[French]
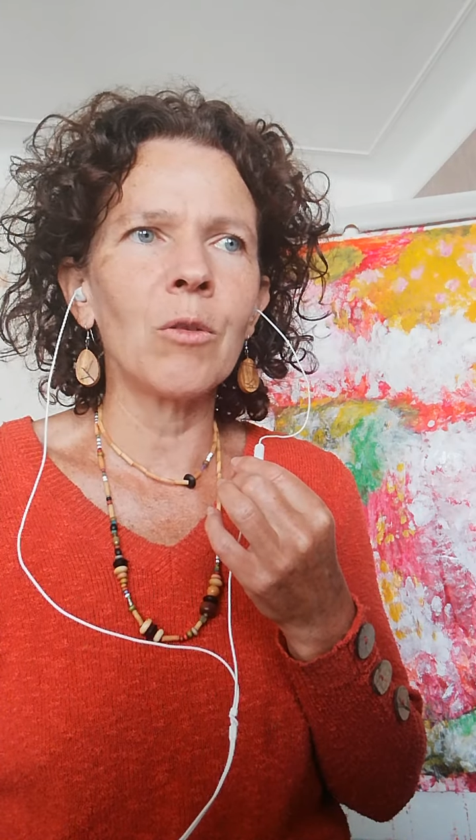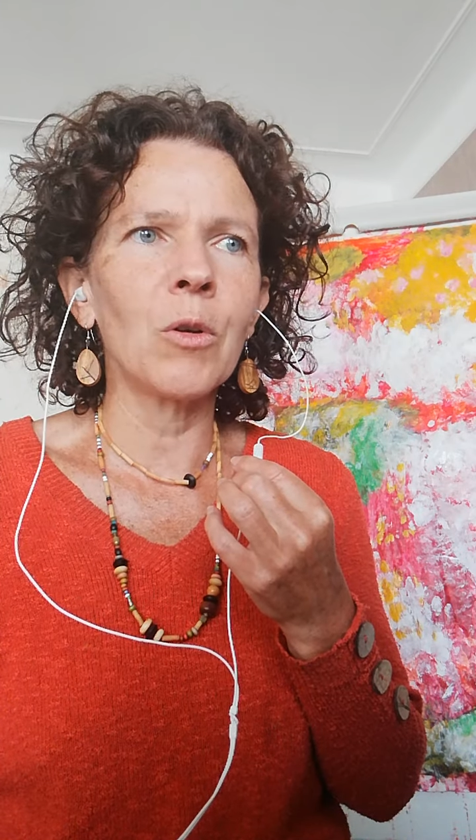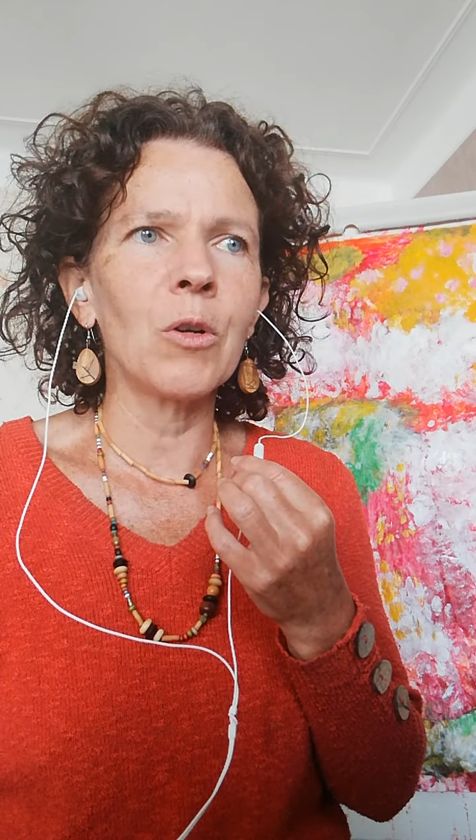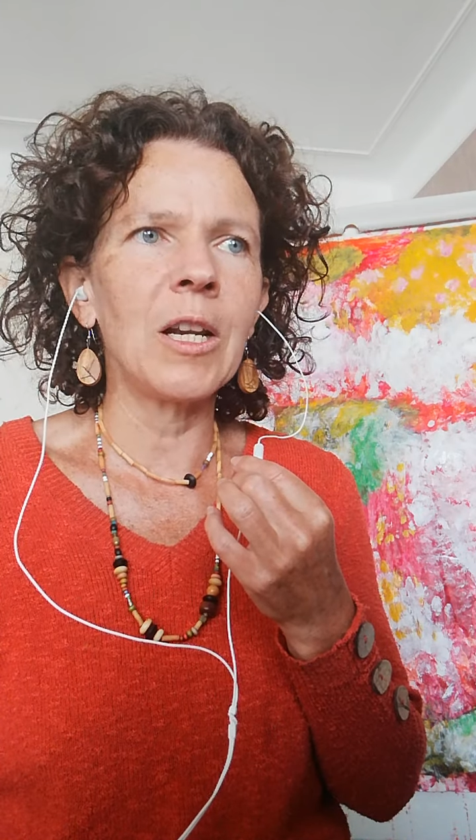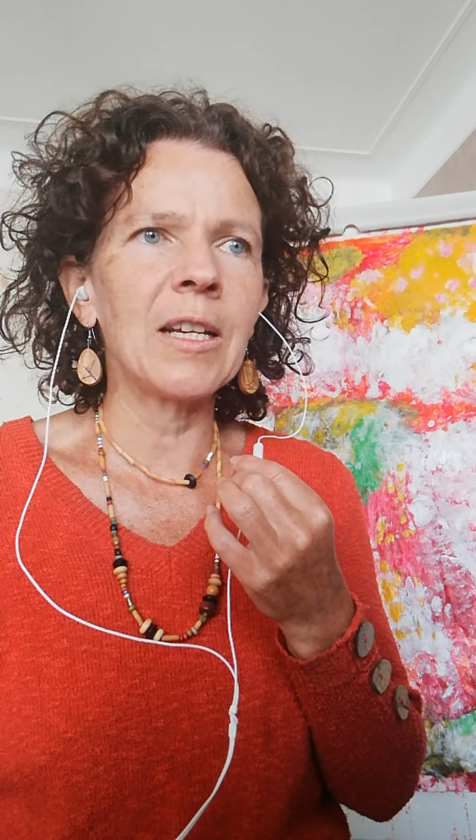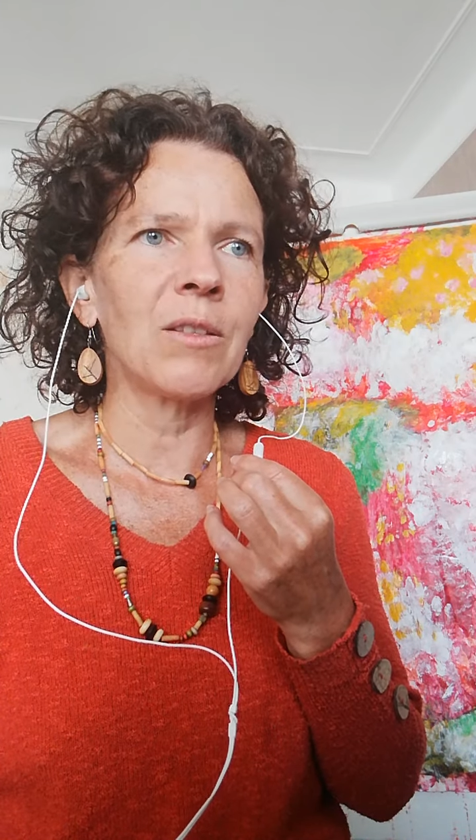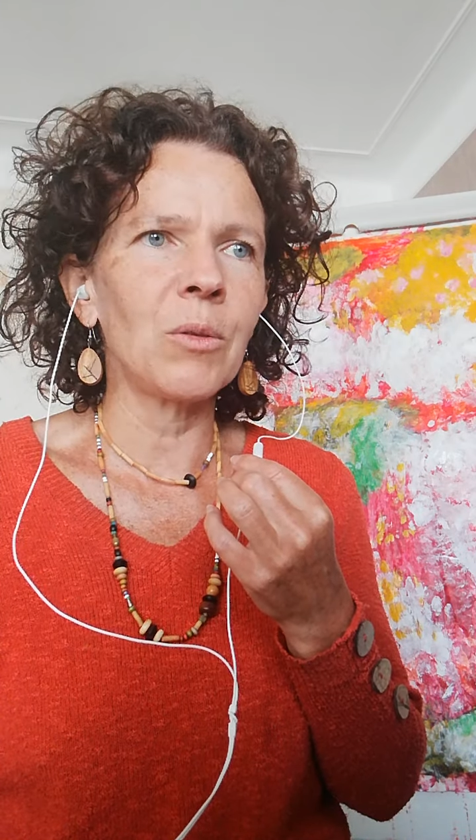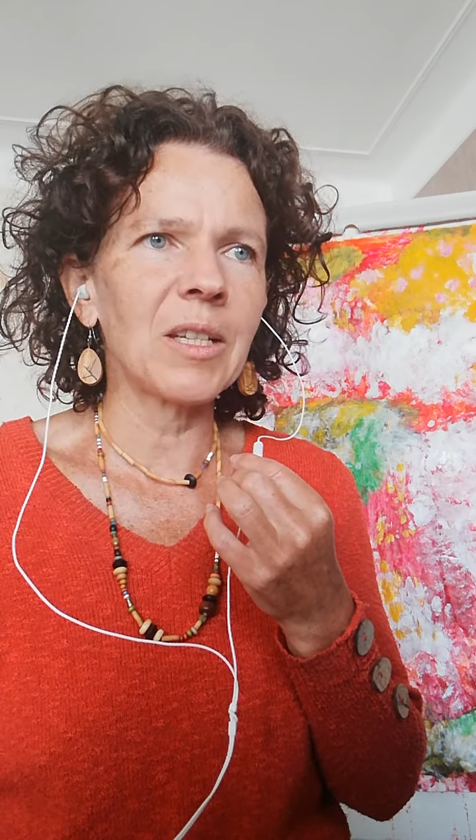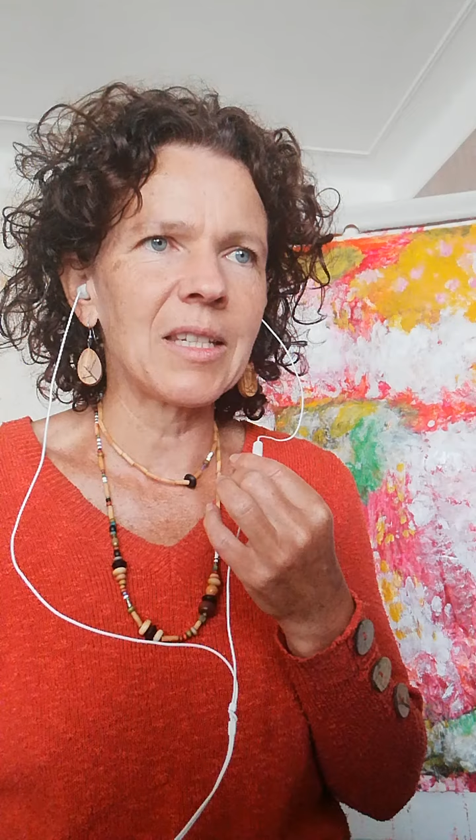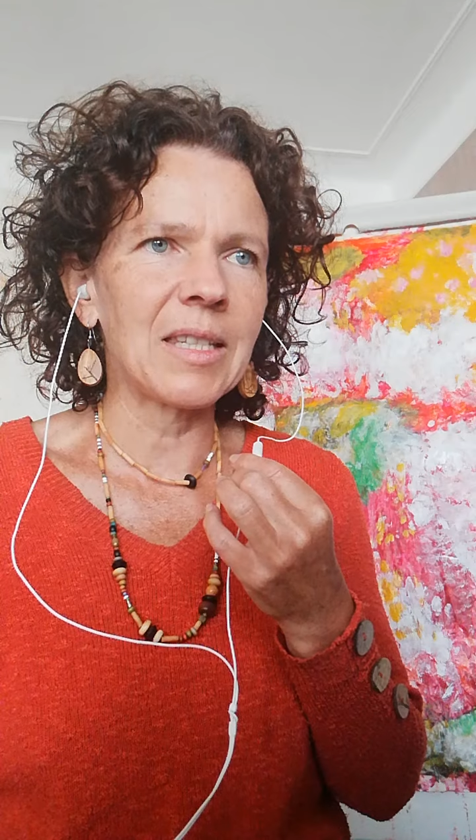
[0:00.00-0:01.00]
de colère, de
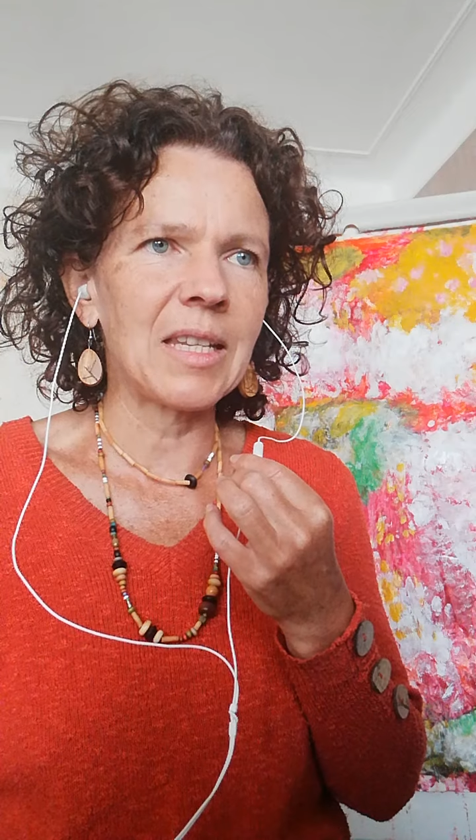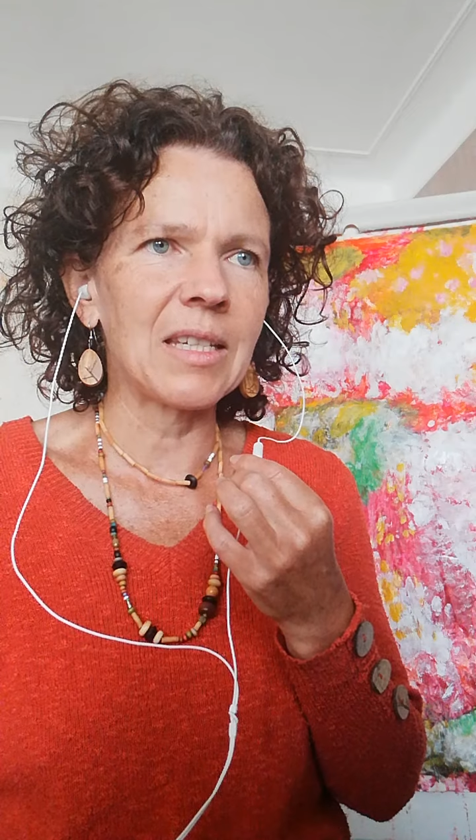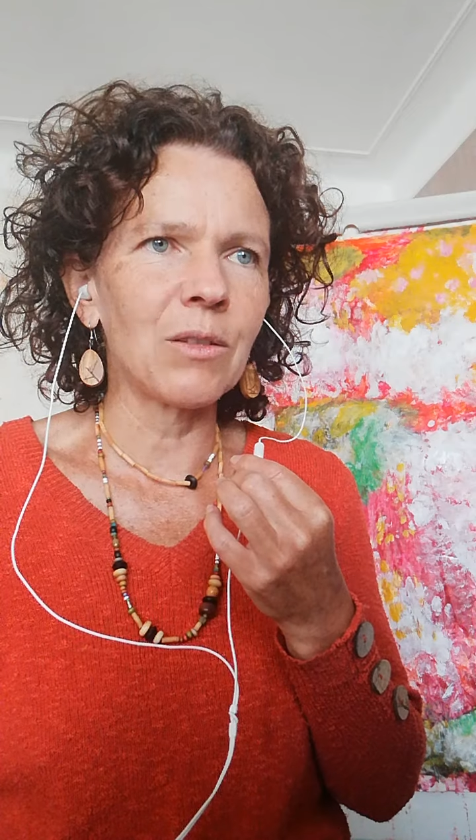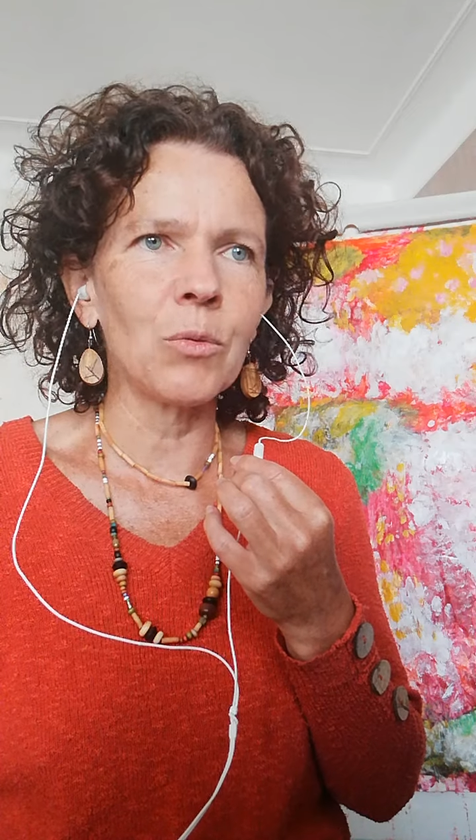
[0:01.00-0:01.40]
tristesse.